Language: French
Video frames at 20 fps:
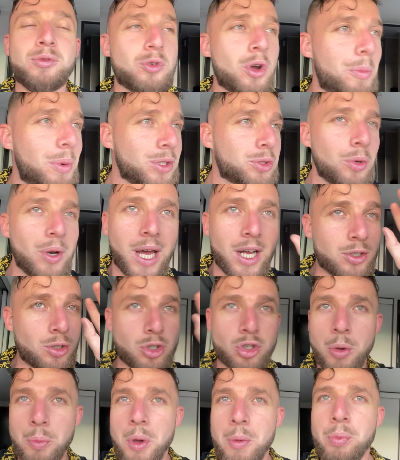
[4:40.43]
Tu vois, parce que là,
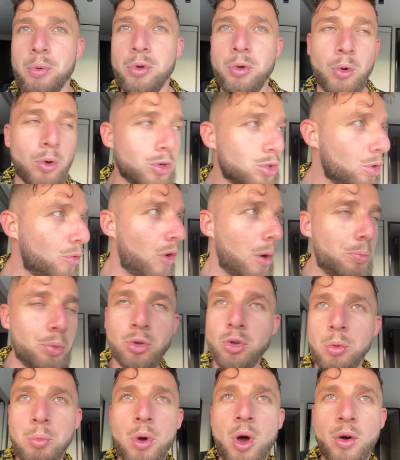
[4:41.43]
j'en peux plus, gros. Je vois plus
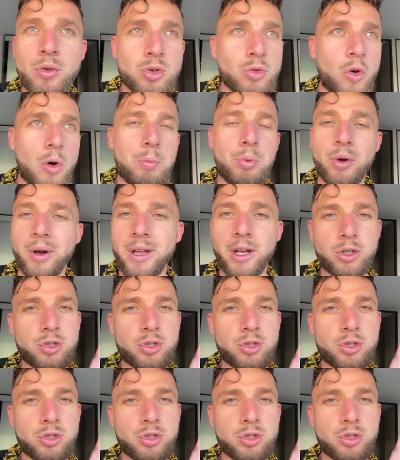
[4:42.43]
de meufs, je vois plus rien.